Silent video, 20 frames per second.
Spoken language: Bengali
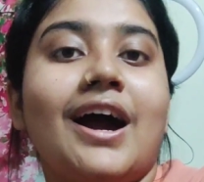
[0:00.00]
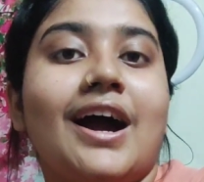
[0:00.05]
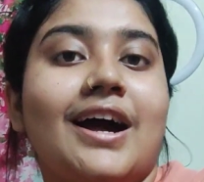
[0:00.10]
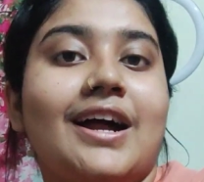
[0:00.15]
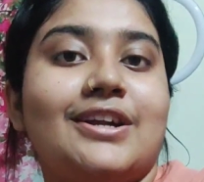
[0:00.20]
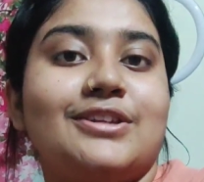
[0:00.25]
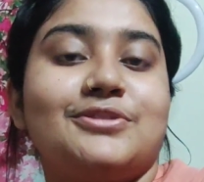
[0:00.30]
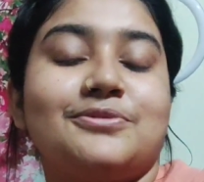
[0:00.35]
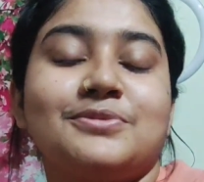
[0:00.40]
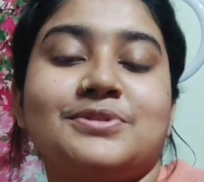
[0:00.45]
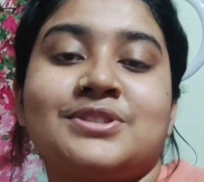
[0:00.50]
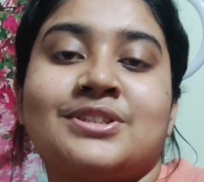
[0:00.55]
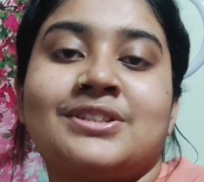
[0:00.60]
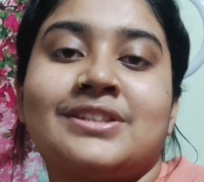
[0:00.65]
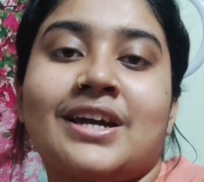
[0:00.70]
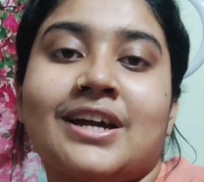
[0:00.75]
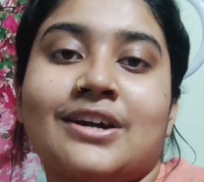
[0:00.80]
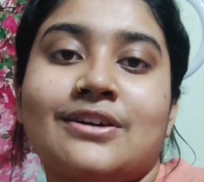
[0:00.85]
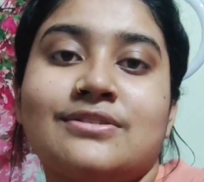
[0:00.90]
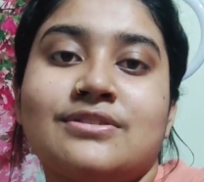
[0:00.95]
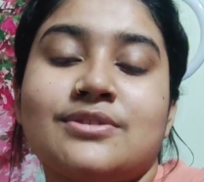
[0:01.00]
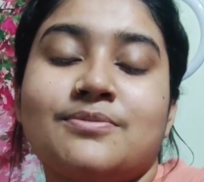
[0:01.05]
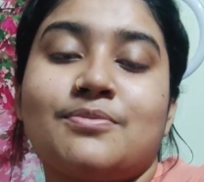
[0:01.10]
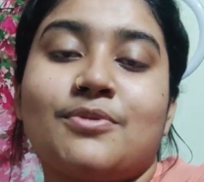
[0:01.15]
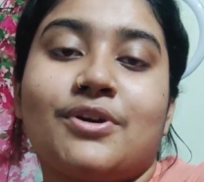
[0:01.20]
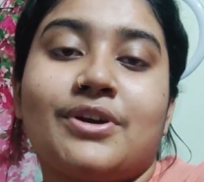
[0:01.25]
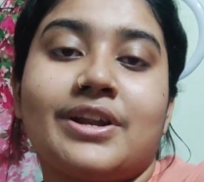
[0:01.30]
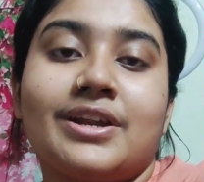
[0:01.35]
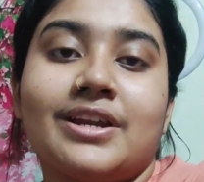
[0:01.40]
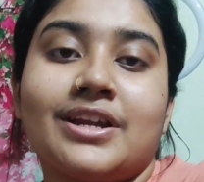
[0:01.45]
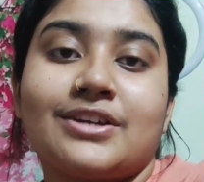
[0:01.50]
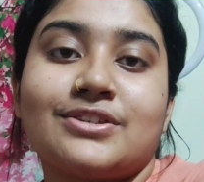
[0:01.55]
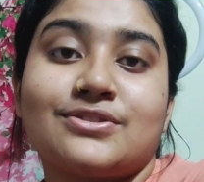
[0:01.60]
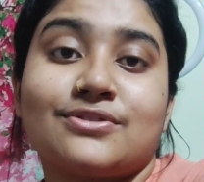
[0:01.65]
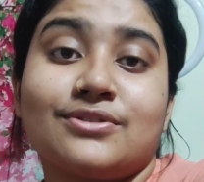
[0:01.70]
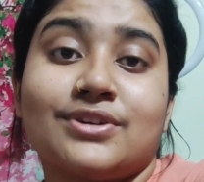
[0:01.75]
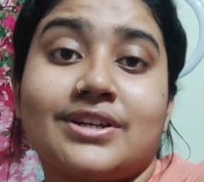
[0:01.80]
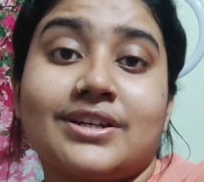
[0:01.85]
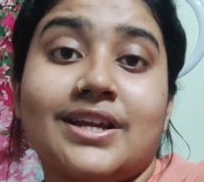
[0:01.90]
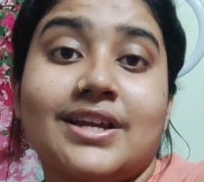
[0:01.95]
আর তোমার সাথে দেখা হচ্ছে পরে নেক্সট
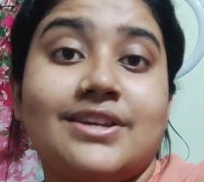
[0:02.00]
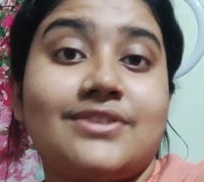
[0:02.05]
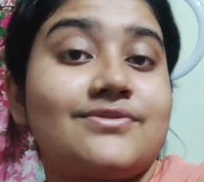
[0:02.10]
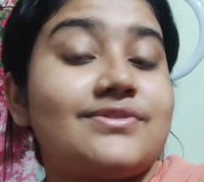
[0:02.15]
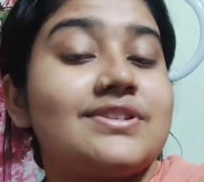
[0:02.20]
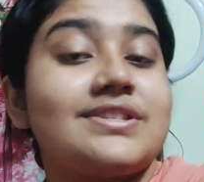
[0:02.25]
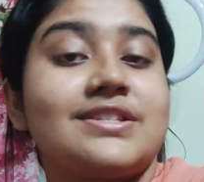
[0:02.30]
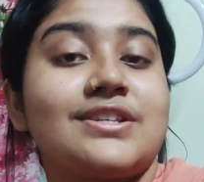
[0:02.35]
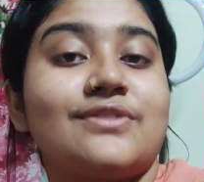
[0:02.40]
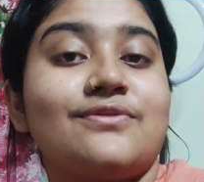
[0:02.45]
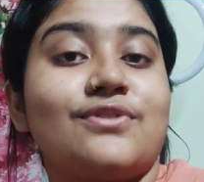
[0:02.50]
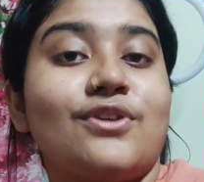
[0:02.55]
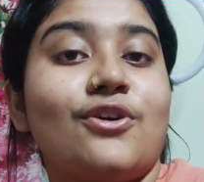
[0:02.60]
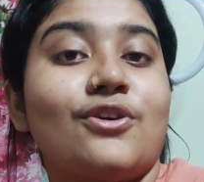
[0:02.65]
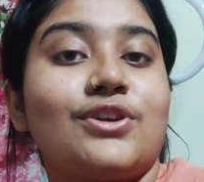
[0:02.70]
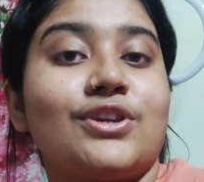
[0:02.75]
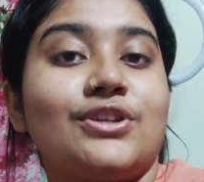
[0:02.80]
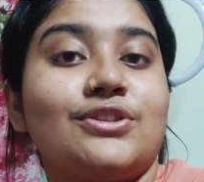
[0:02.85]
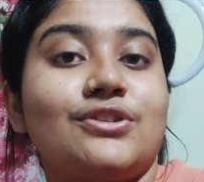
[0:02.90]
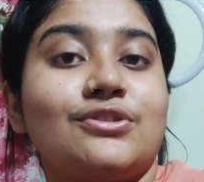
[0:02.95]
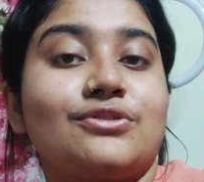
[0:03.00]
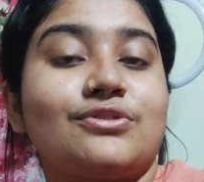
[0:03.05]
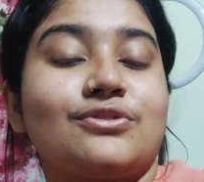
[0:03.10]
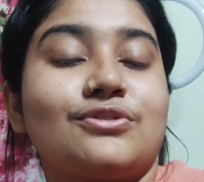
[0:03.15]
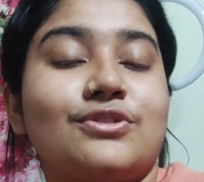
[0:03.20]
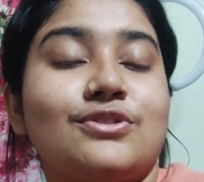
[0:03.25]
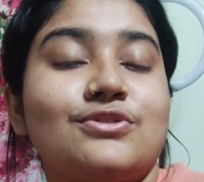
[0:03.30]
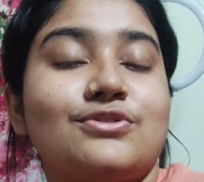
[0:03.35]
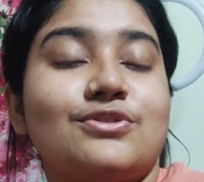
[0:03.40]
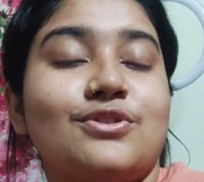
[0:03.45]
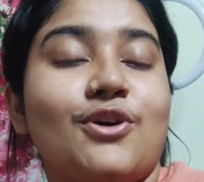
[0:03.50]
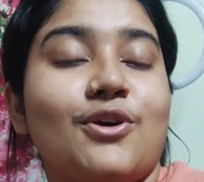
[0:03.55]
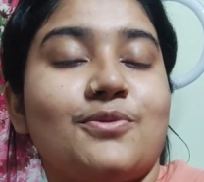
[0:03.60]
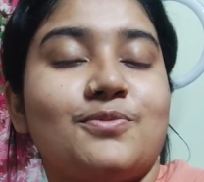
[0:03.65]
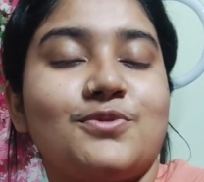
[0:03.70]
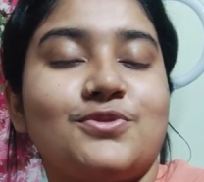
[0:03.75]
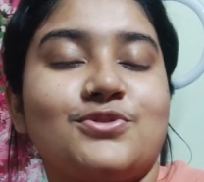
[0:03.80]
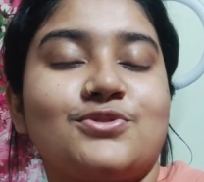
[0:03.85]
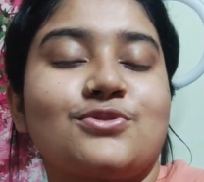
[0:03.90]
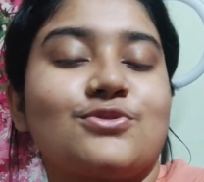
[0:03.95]
কোনো একটা ইন্টারেস্টিং ব্লগ নিয়ে ততক্ষণের জন্য
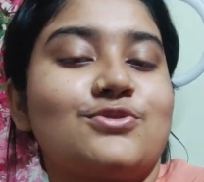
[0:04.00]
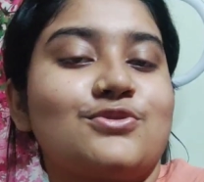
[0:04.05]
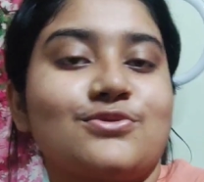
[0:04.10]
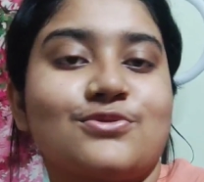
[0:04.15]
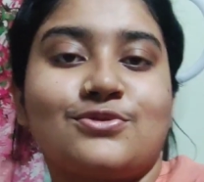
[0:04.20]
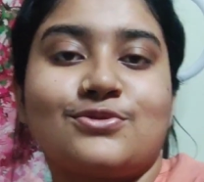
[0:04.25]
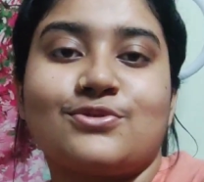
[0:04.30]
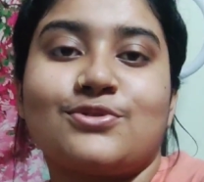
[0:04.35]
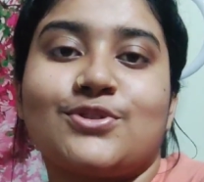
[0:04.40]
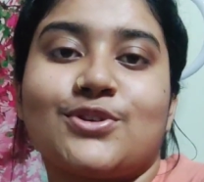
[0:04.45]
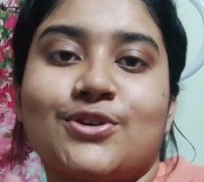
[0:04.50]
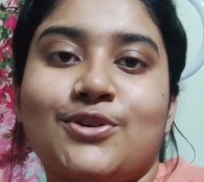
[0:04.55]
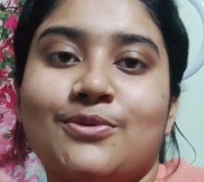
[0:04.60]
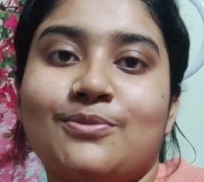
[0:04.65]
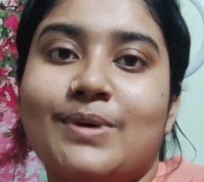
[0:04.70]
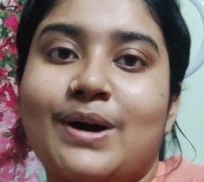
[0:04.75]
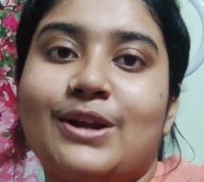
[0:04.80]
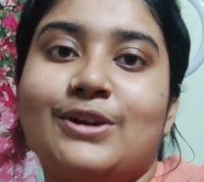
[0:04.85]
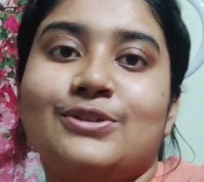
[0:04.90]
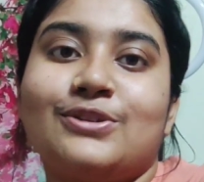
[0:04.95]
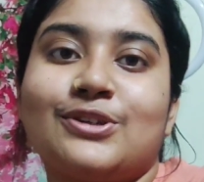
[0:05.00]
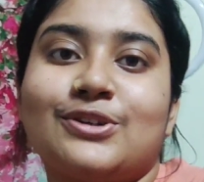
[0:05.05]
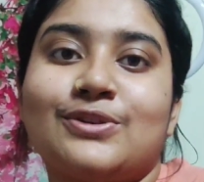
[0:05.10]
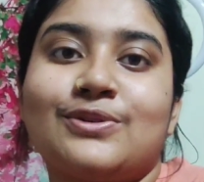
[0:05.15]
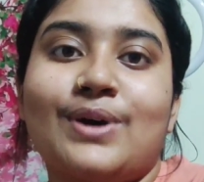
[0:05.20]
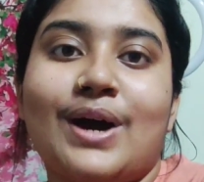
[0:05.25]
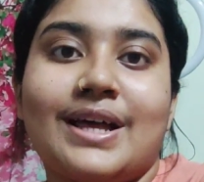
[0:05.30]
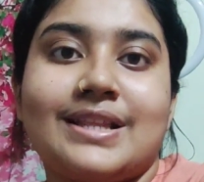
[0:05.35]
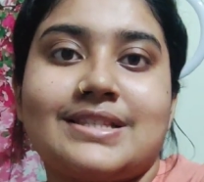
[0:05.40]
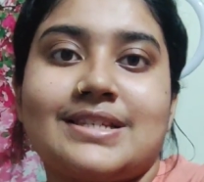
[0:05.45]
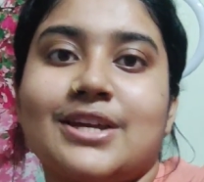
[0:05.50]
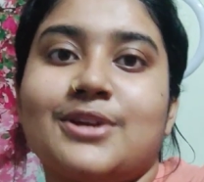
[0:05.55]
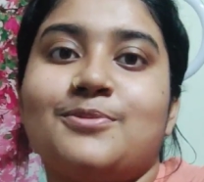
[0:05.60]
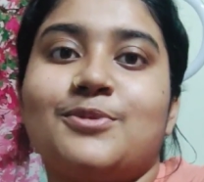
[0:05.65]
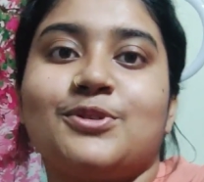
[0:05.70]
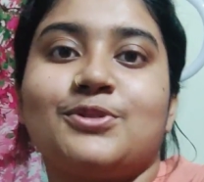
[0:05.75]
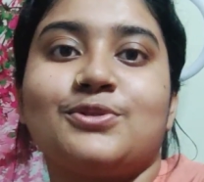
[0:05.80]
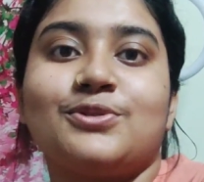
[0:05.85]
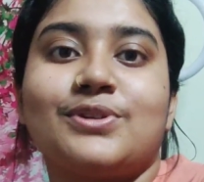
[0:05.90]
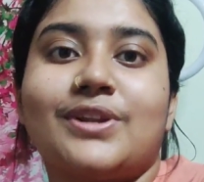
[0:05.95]
অবশ্যই সুস্থ থেকো ভালো থেকো আজকের
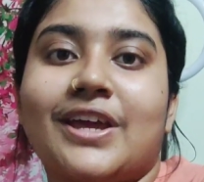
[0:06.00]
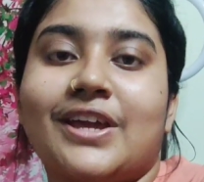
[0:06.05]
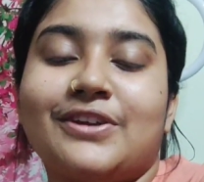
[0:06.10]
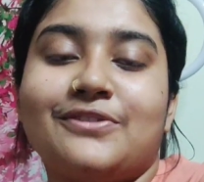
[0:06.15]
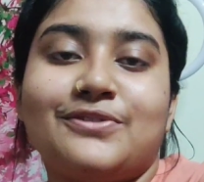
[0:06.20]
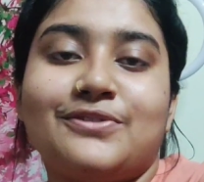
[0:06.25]
মতন এই